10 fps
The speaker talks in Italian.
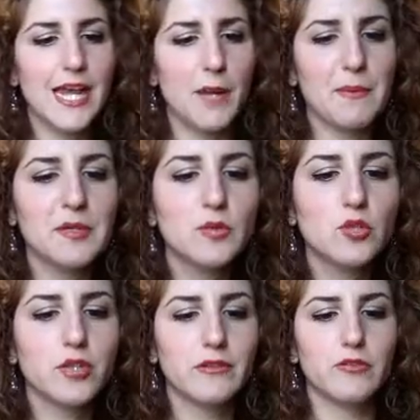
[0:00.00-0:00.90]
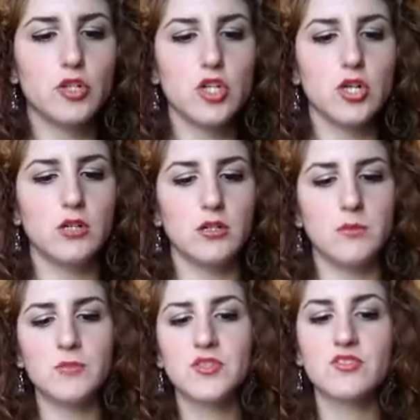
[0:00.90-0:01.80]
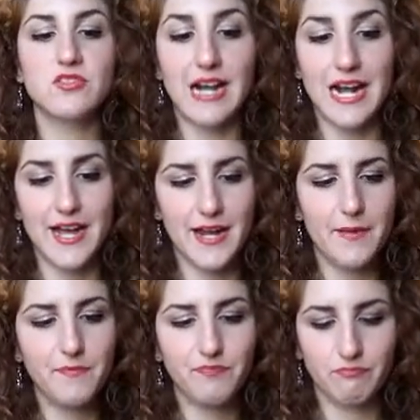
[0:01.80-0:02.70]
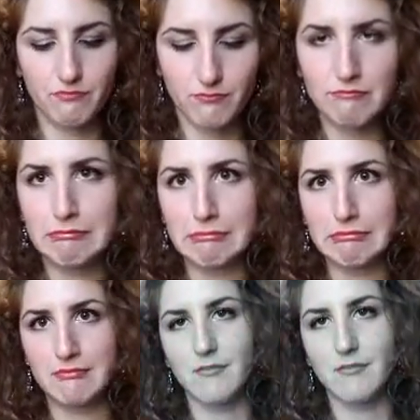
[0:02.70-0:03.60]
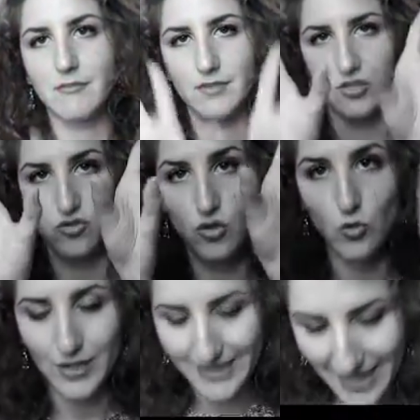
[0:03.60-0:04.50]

Allora, prima di tutto vi voglio eh, mostrare, attenzione